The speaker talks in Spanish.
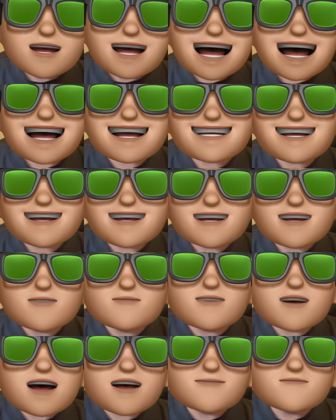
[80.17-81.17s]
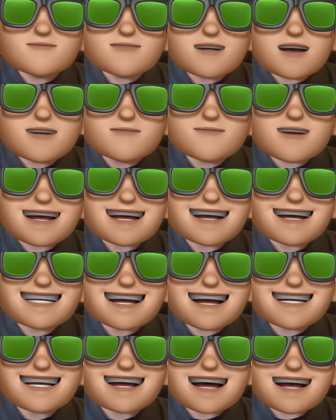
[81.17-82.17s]
acceder a una amplia
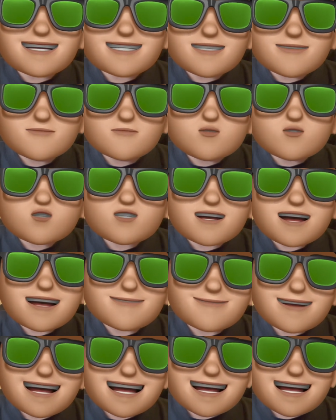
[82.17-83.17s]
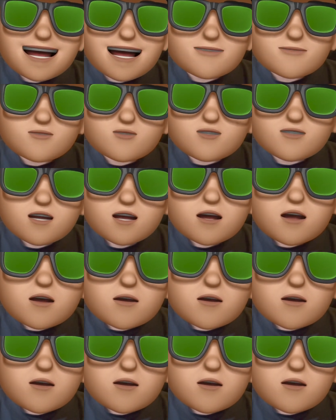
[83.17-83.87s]
variedad de activos y mercados,